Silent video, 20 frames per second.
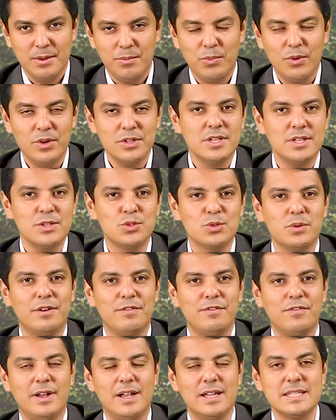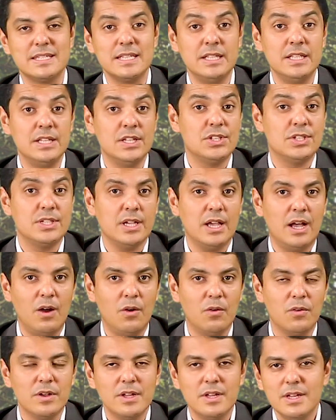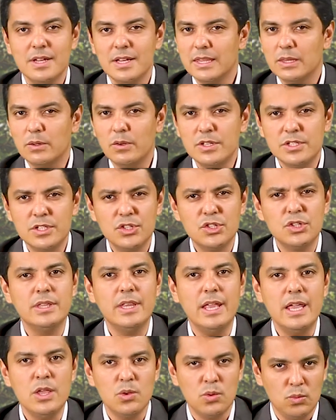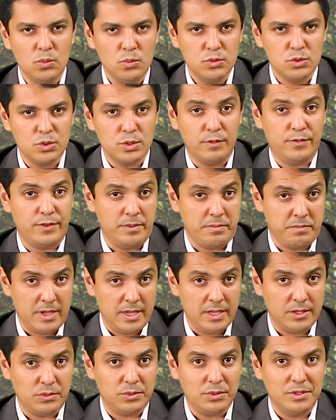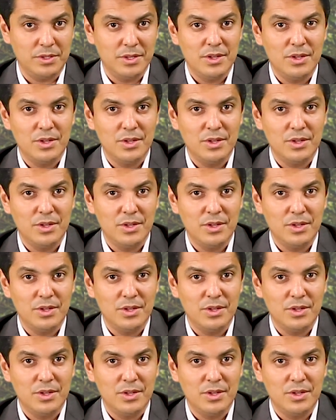pois em sua fase inicial não existe nenhum sofrimento,